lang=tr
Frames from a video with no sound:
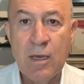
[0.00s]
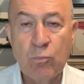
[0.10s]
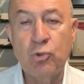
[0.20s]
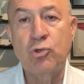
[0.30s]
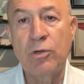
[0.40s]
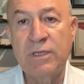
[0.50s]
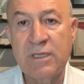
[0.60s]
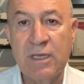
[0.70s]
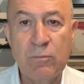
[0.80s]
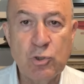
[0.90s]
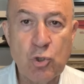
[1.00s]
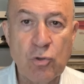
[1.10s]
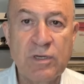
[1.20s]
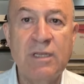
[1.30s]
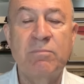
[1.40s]
bu söylediklerimi
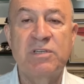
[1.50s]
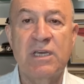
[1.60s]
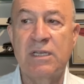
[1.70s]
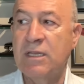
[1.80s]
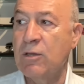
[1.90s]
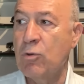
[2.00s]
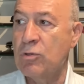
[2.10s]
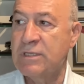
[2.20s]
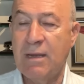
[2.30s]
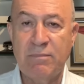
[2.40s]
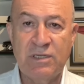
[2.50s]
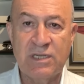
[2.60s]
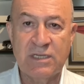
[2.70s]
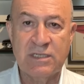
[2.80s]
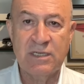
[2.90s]
çok net bir şekilde şekilde
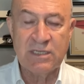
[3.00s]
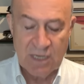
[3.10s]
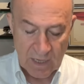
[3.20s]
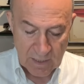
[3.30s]
gözlemleyeceksiniz.